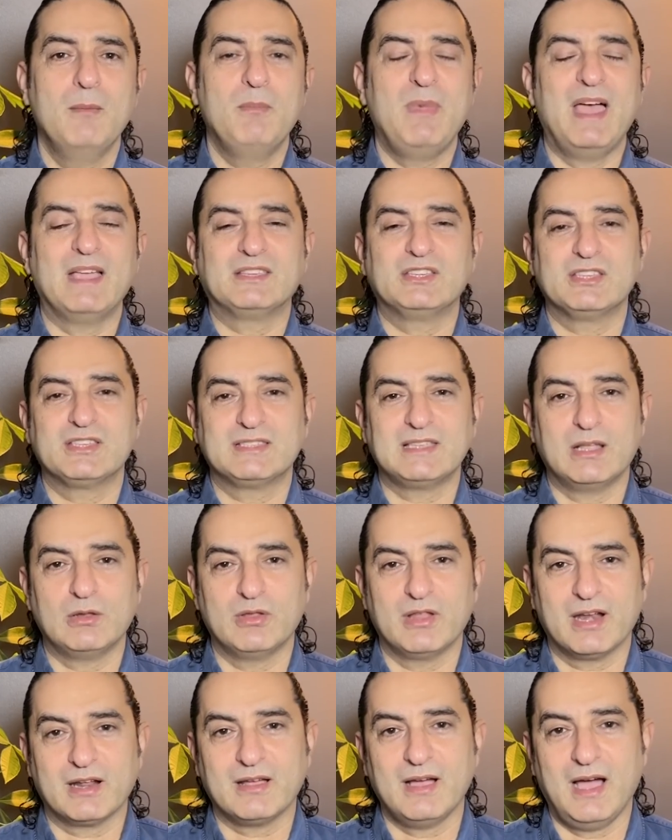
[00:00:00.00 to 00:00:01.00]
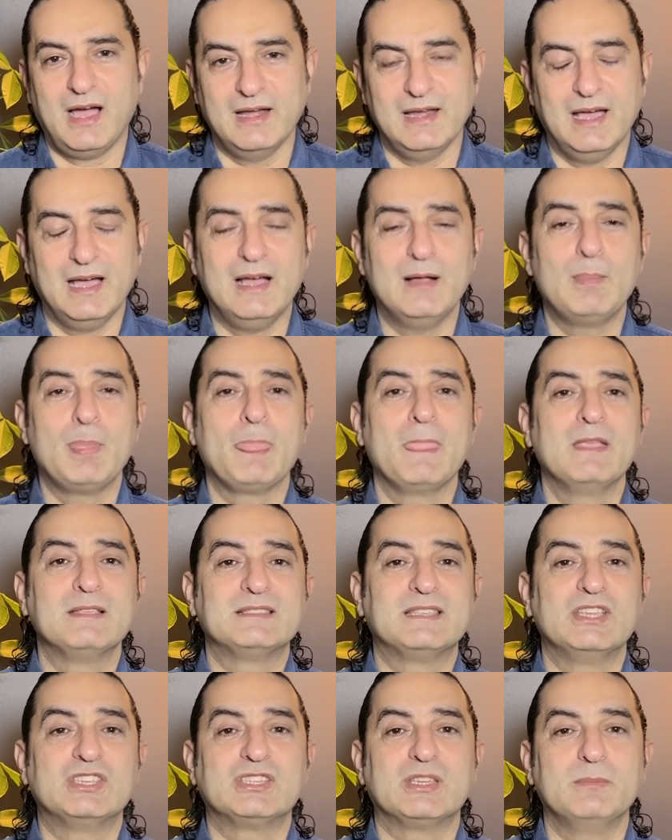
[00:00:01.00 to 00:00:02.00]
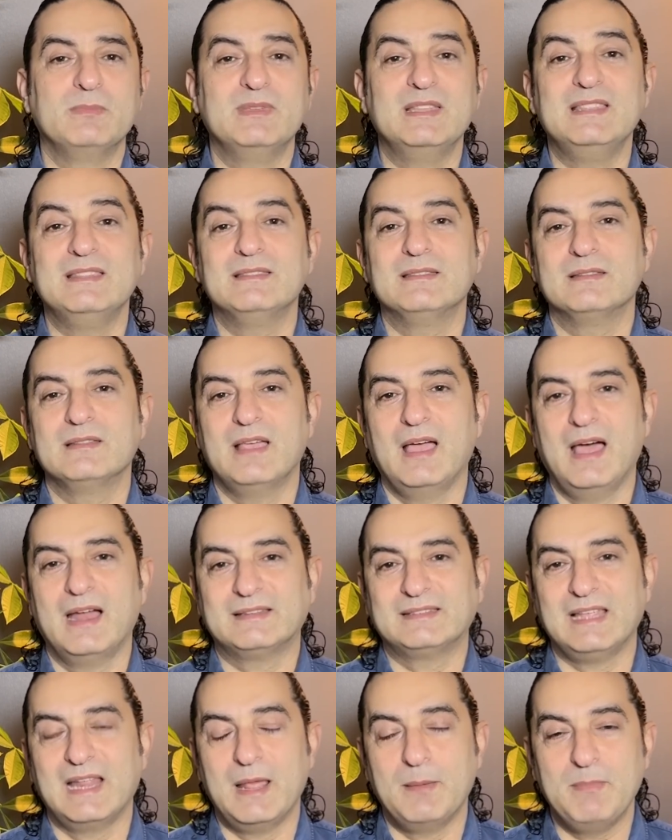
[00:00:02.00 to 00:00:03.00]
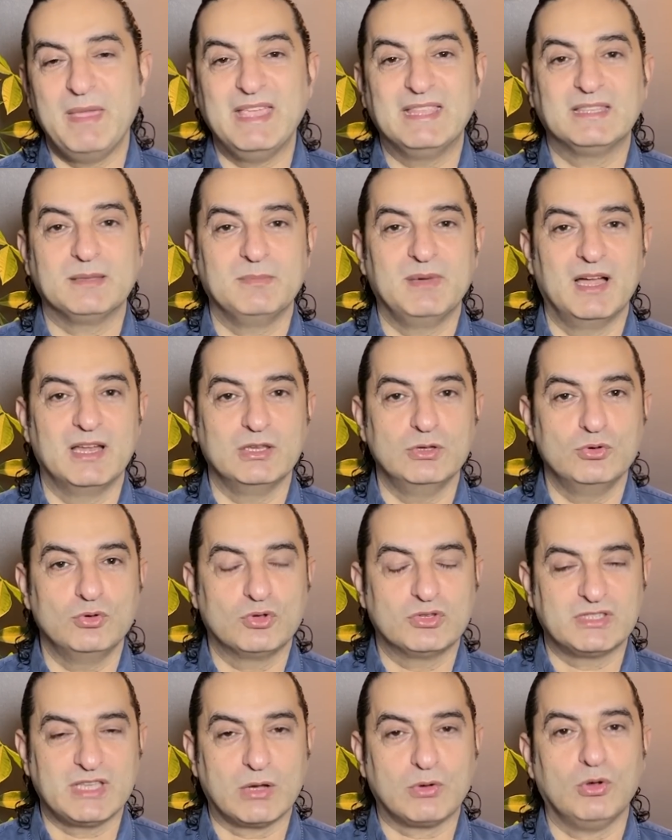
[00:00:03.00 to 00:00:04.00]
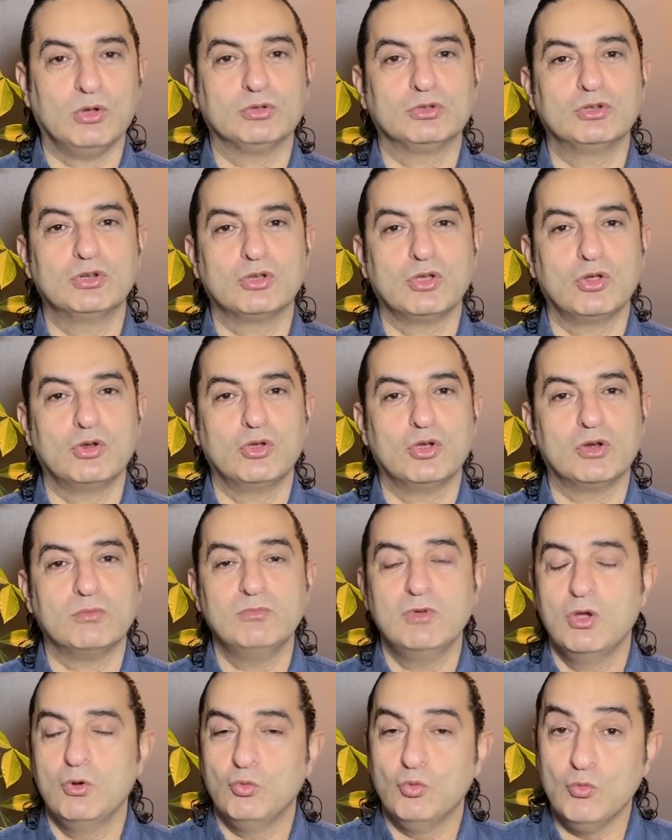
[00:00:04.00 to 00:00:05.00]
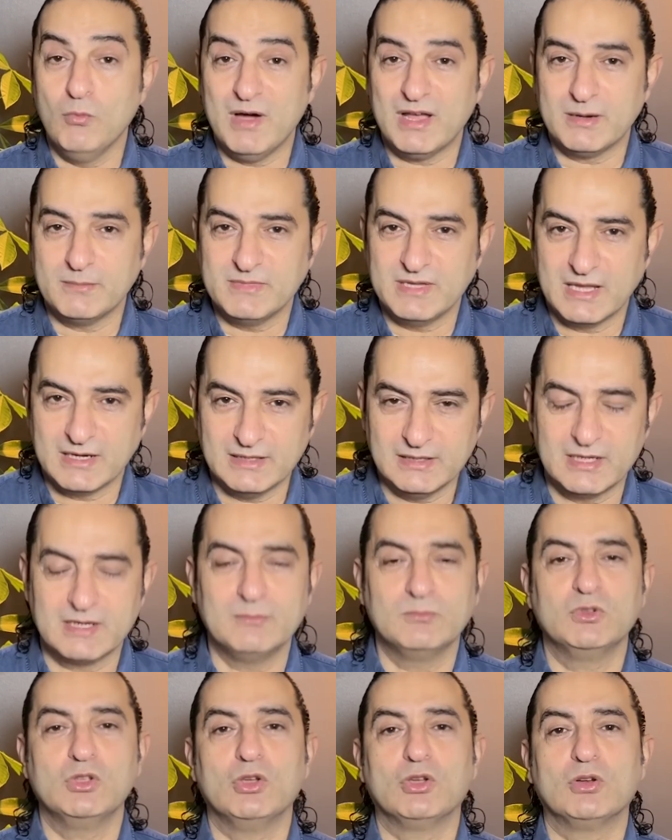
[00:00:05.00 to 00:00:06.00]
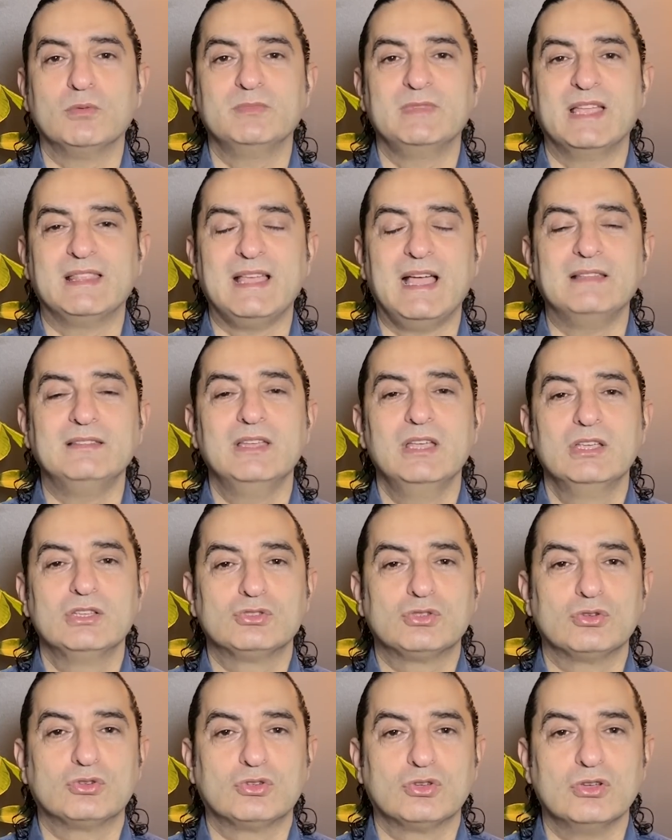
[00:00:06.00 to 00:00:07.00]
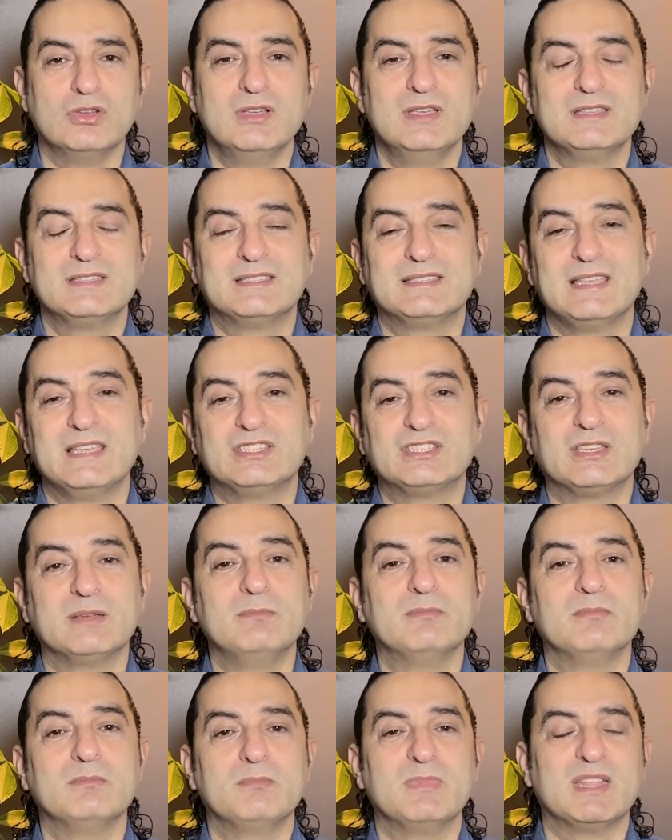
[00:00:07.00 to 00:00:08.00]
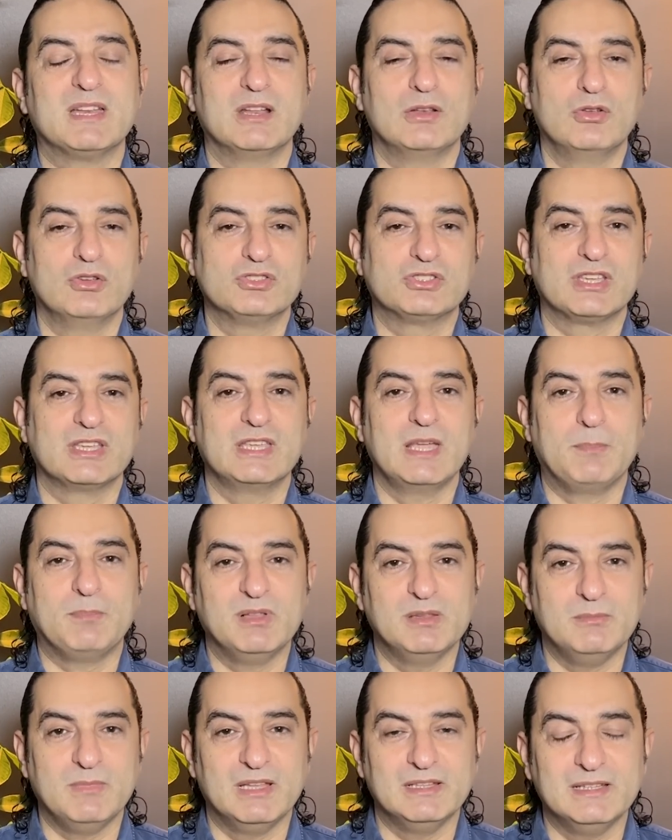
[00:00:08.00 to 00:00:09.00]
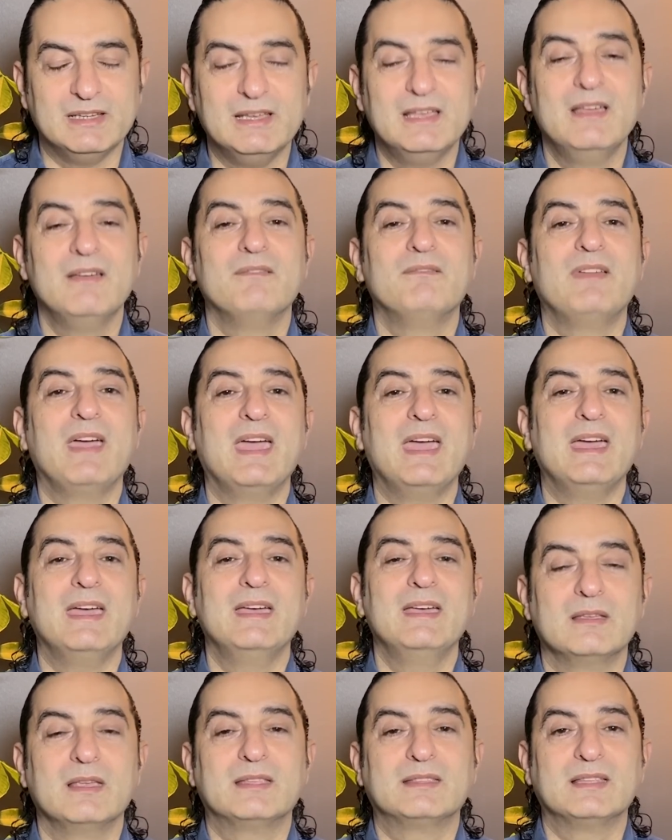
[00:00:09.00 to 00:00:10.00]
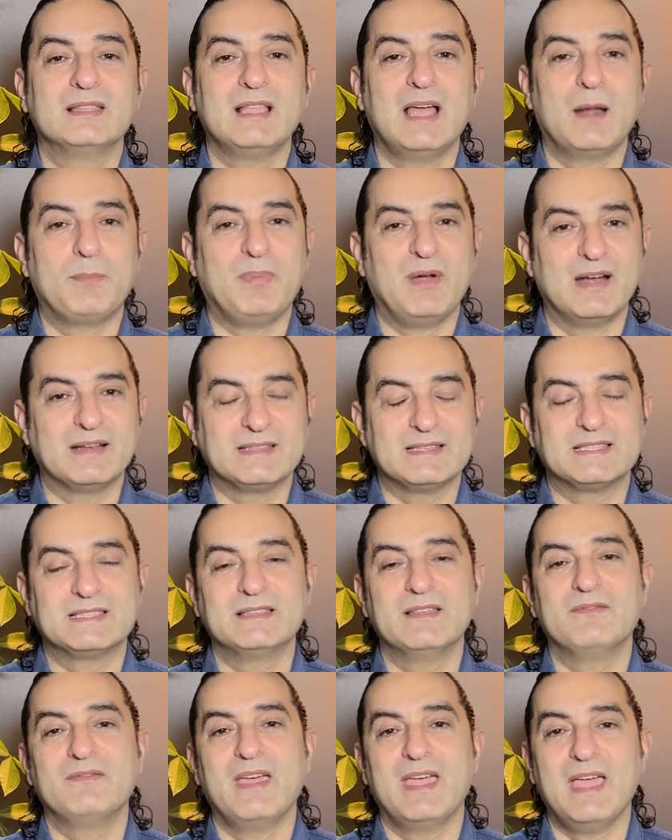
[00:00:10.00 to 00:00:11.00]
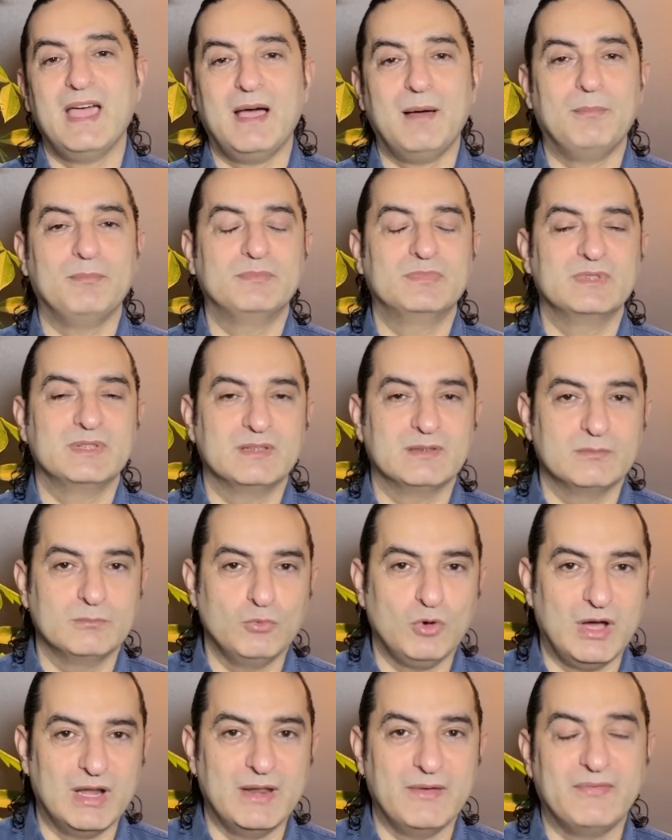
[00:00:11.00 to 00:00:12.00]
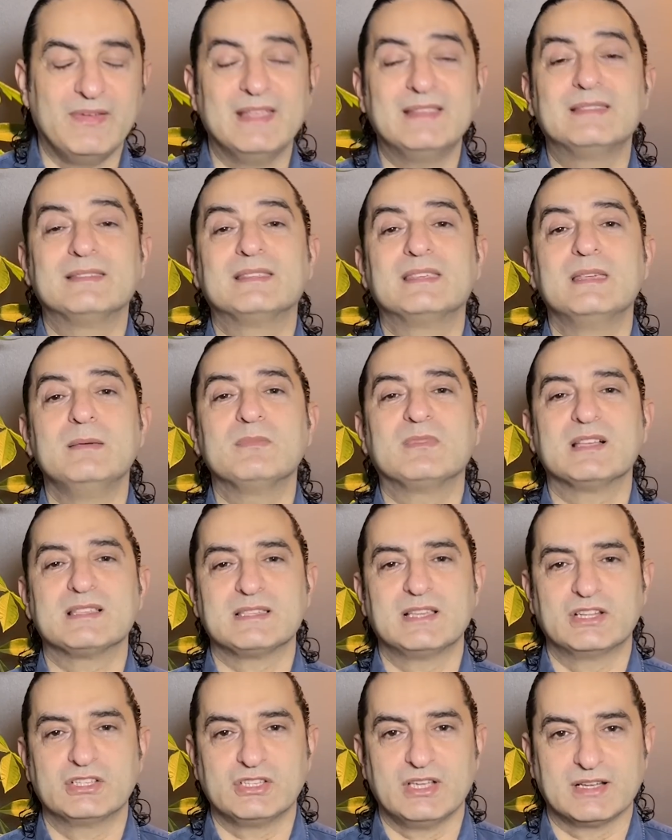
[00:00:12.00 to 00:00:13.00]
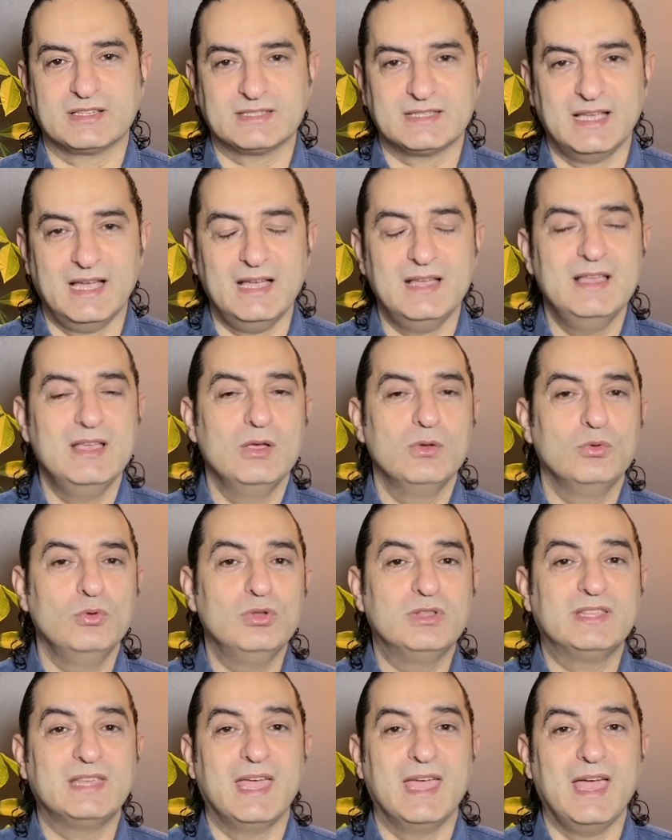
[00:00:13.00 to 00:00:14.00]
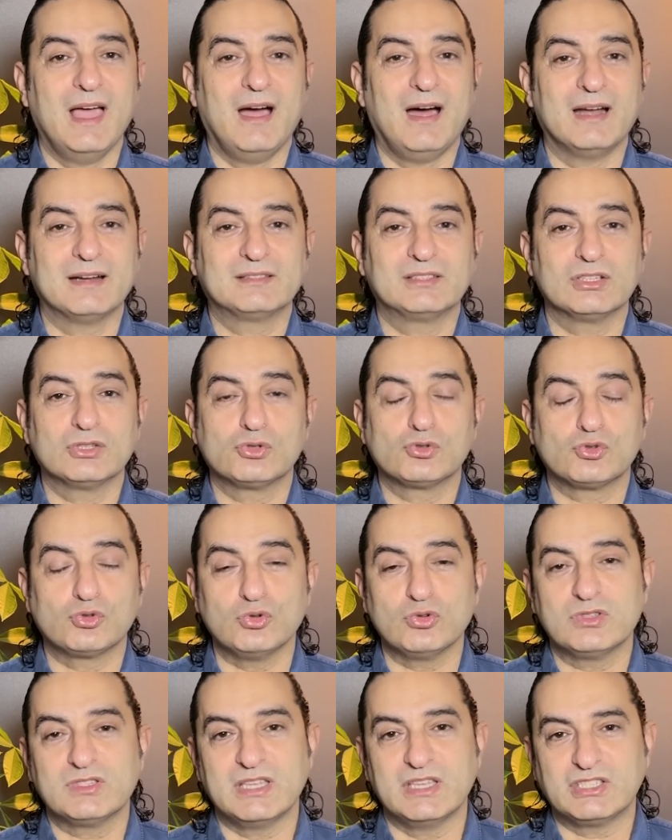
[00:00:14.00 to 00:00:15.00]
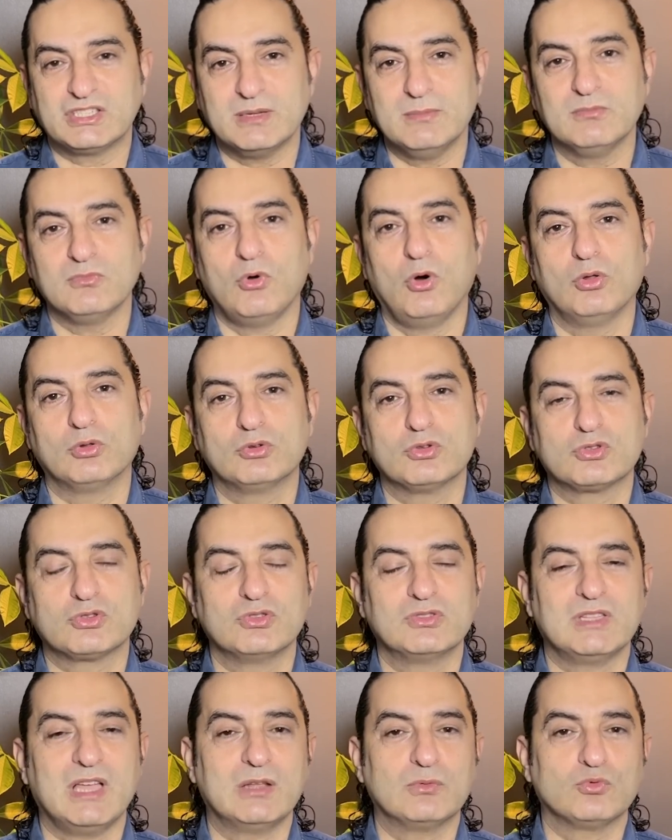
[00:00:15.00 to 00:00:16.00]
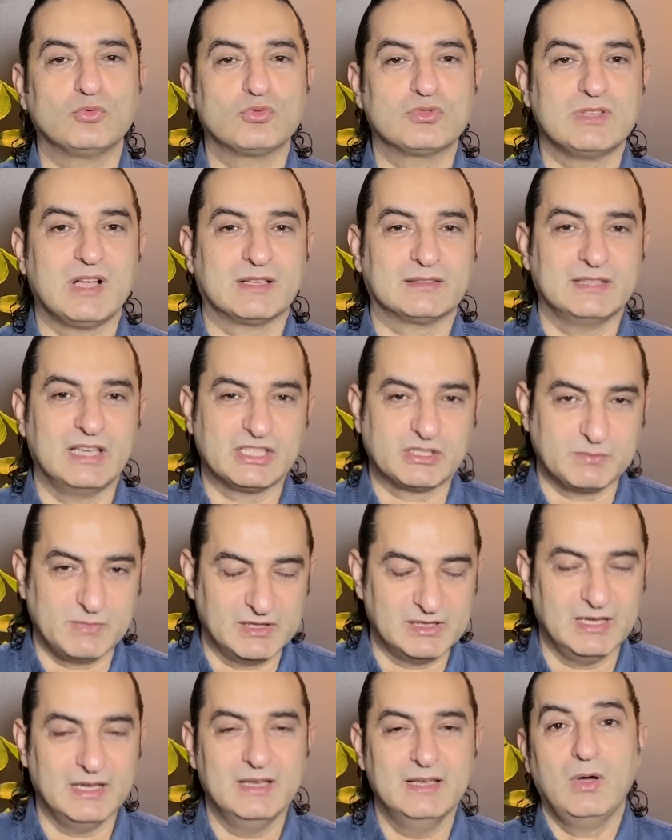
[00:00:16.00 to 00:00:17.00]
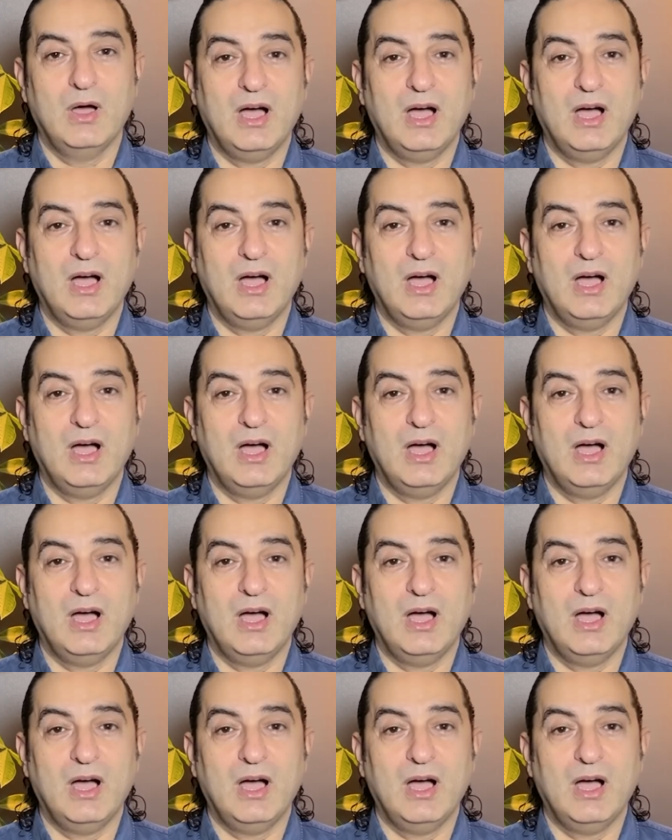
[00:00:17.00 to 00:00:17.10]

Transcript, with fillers: Ben kişisel olarak hala seçimin ertelenme ihtimalinin yüksek olduğunu görüyorum. Umarım yanılırım diyorum. Neden? Çünkü seçim bir an önce yapılmalı ve iktidar partisi veya muhalefet kim kazanacaksa ülke artık şu seçim olgusundan uzaklaşmalı.